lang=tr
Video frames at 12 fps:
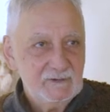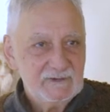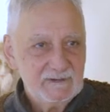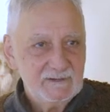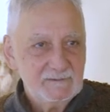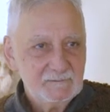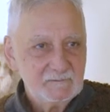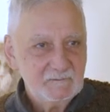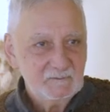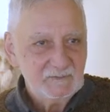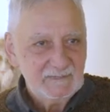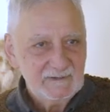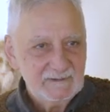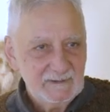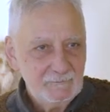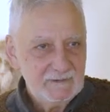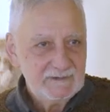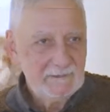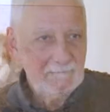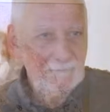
için seve seve